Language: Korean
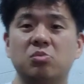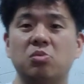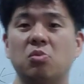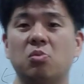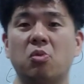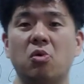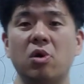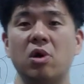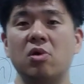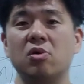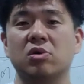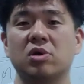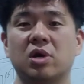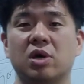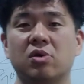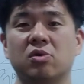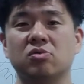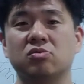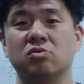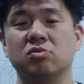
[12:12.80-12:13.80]
뭐 뭐예요
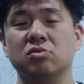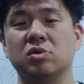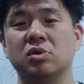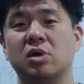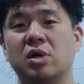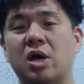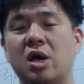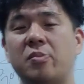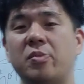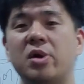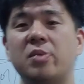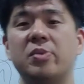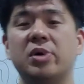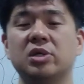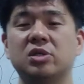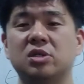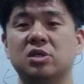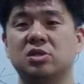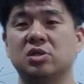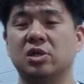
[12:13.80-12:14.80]
이게 결국은 애매한
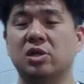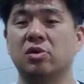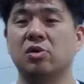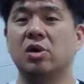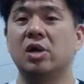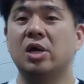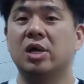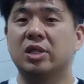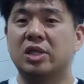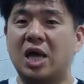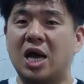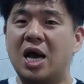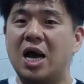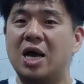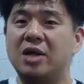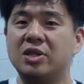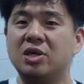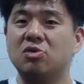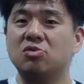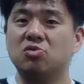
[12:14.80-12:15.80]
말들이잖아요. 다
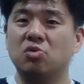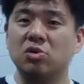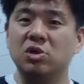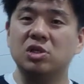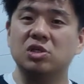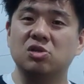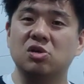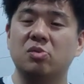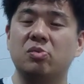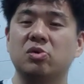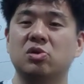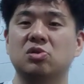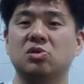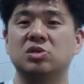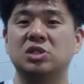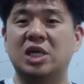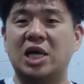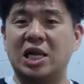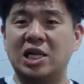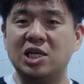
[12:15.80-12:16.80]
하나로 통일시켜
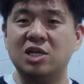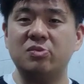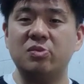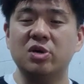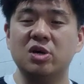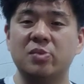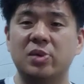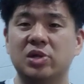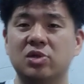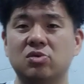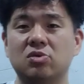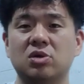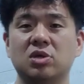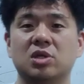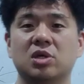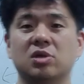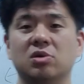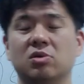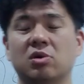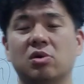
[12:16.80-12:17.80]
버리든지 깔끔하게
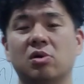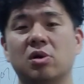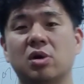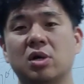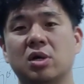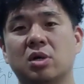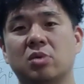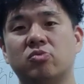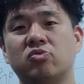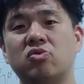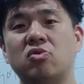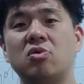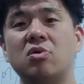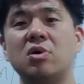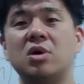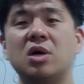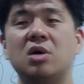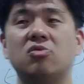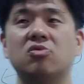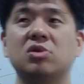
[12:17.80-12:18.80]
만들어야 되는 거예요.
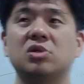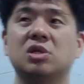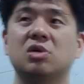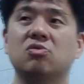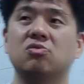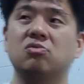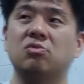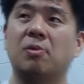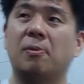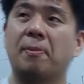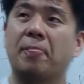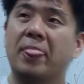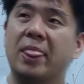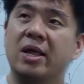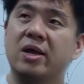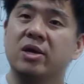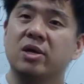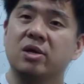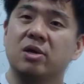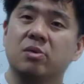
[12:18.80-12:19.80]
무언가 우리가 자꾸
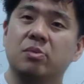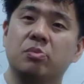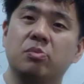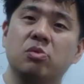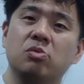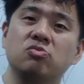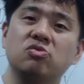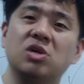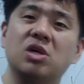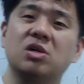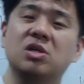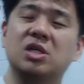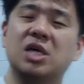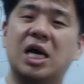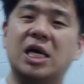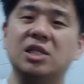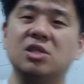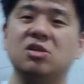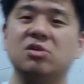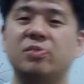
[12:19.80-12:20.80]
우리가 그
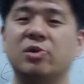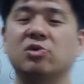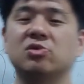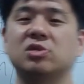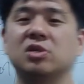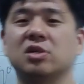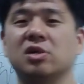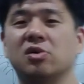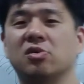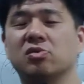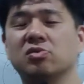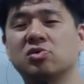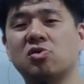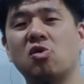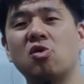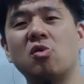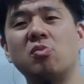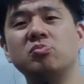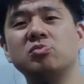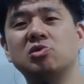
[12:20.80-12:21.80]
칸트 배웠잖아요.
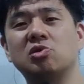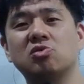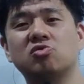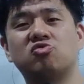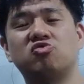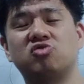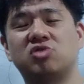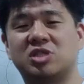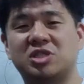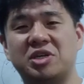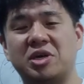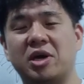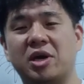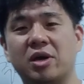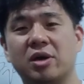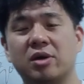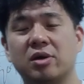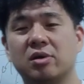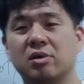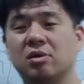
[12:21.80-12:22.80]
선험적 주체,